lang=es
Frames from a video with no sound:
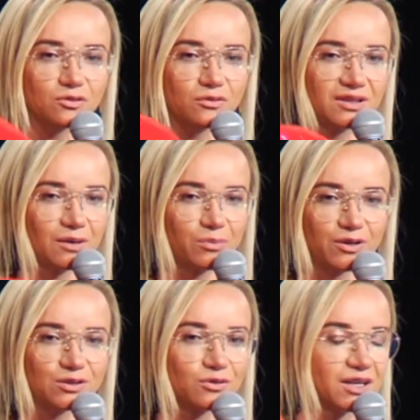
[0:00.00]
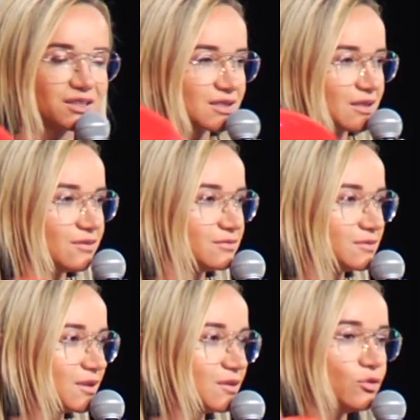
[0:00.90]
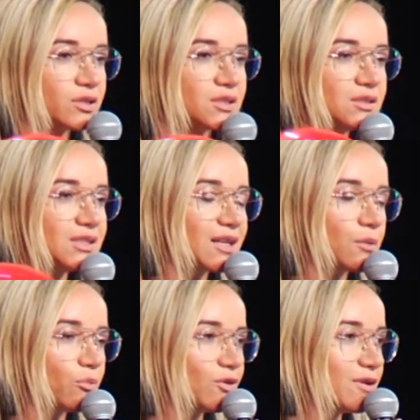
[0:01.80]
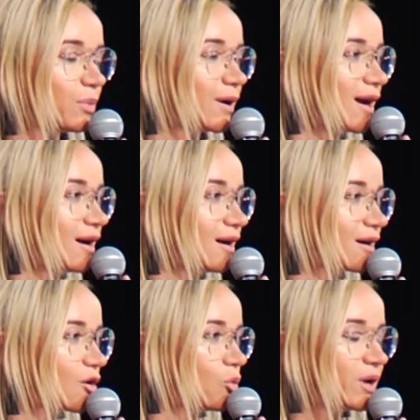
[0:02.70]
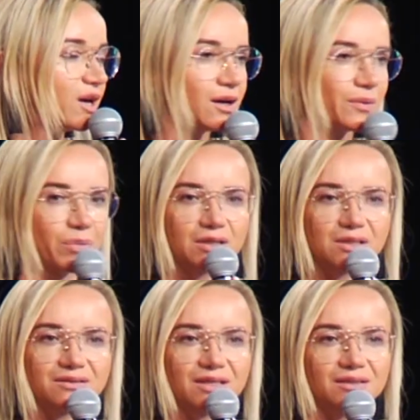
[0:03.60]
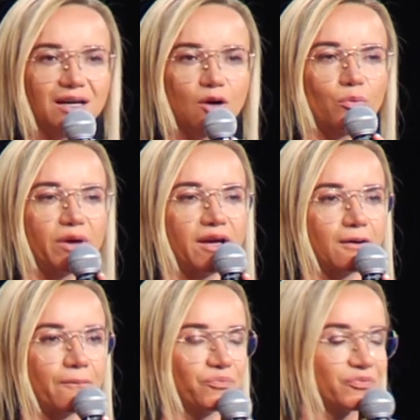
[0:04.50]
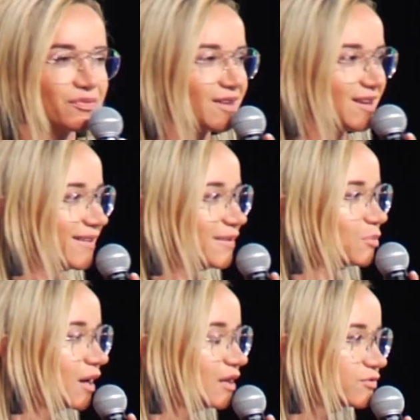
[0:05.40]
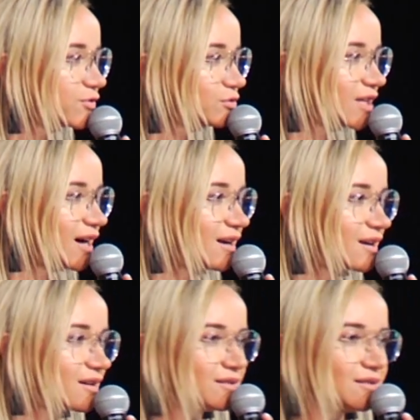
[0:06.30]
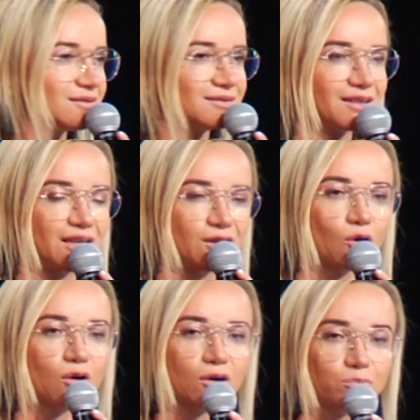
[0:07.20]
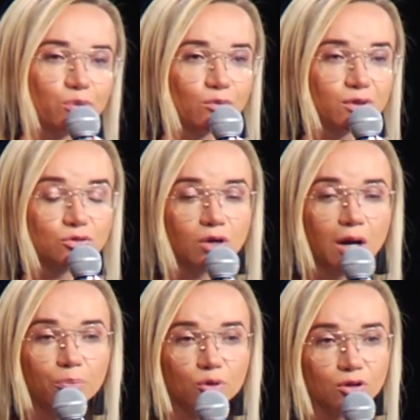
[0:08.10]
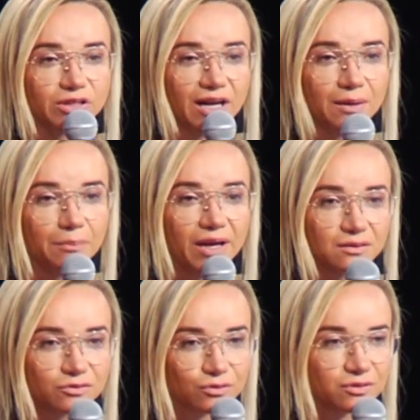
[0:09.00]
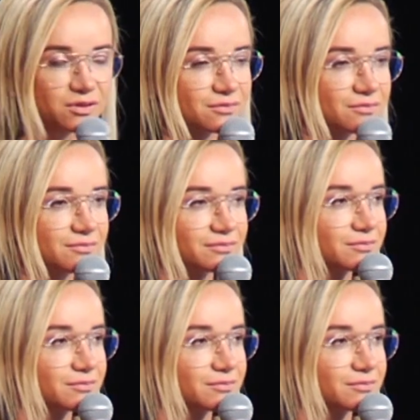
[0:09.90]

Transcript: das cuenta, pero eso va haciendo. No tienes ni tiempo ni para comer, para sentarte a comer, para disfrutar y por lo menos orar por los alimentos.